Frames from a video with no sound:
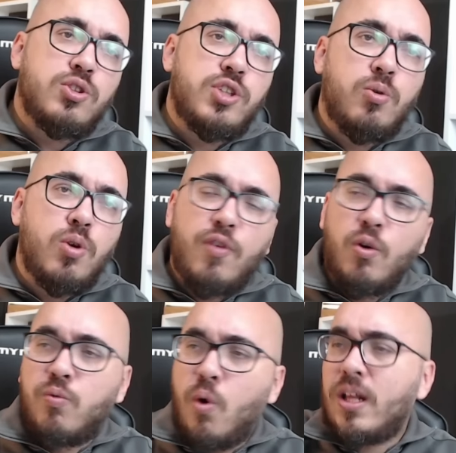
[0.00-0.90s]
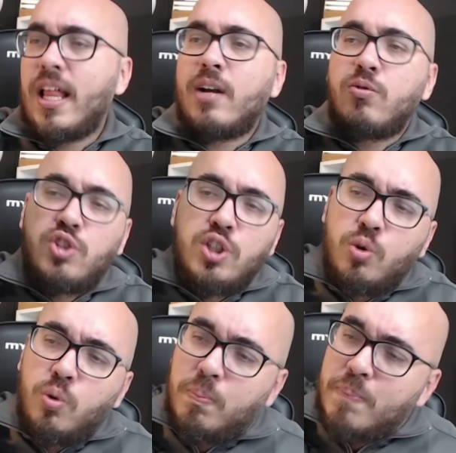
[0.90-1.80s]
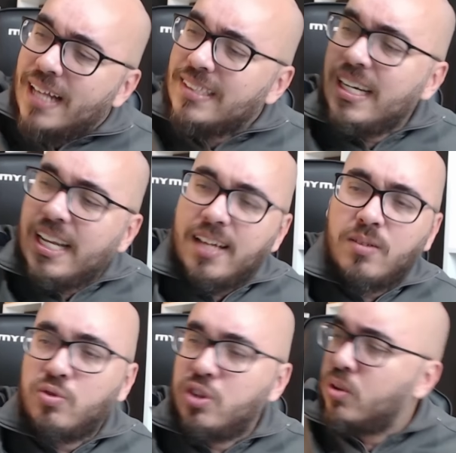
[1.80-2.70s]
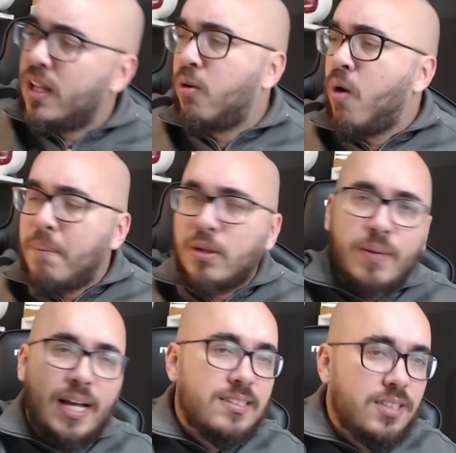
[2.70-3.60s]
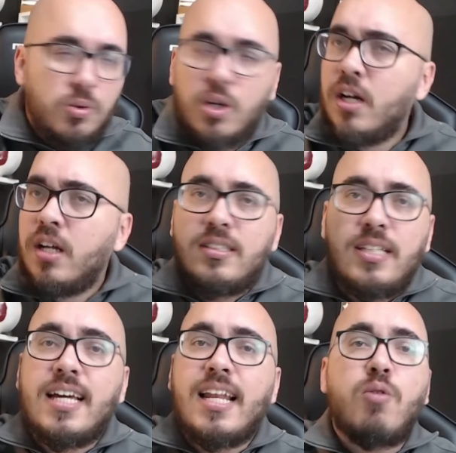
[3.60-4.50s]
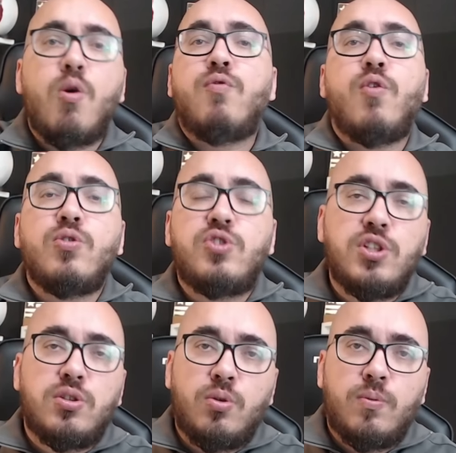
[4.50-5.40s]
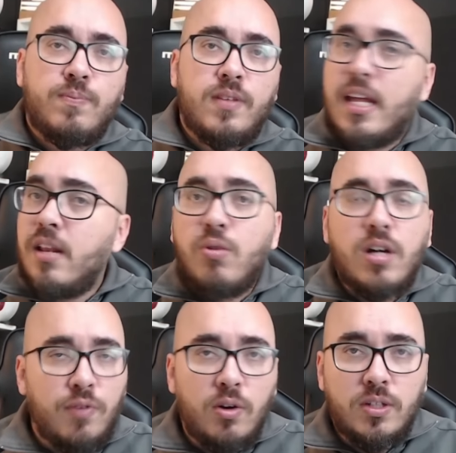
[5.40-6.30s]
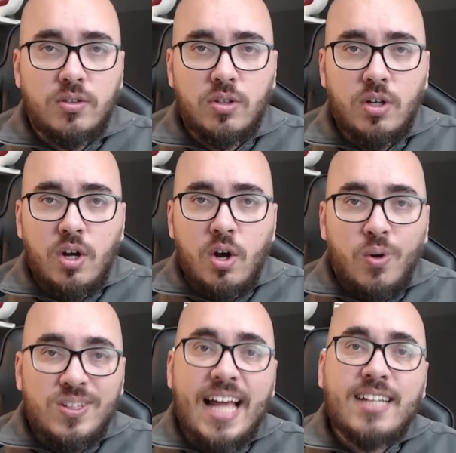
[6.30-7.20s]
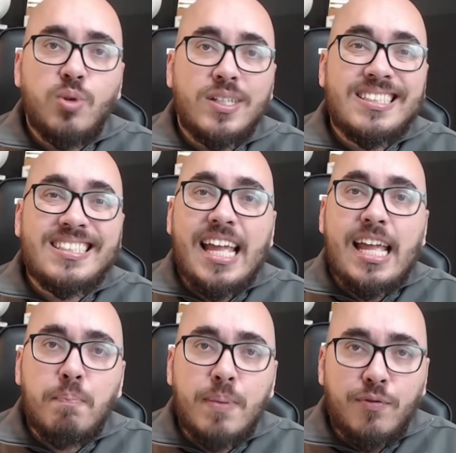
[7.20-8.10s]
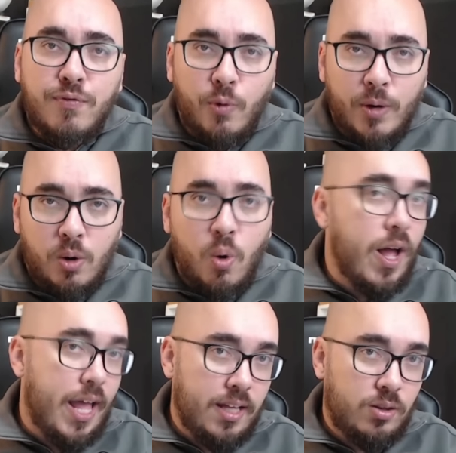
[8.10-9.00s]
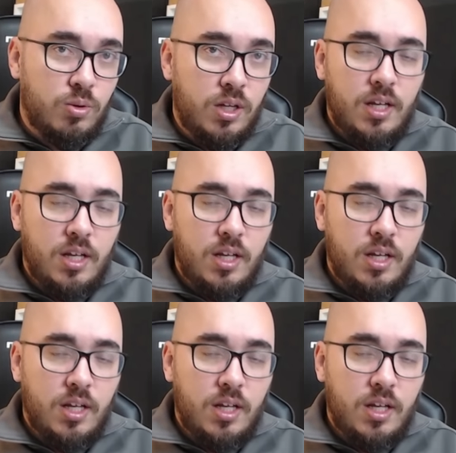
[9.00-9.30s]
chegou e falou: vou dar um título brasileiro, um título da Copa do Brasil, seja lá qual for o título. Ele nunca falou isso. O Textor sempre foi correto.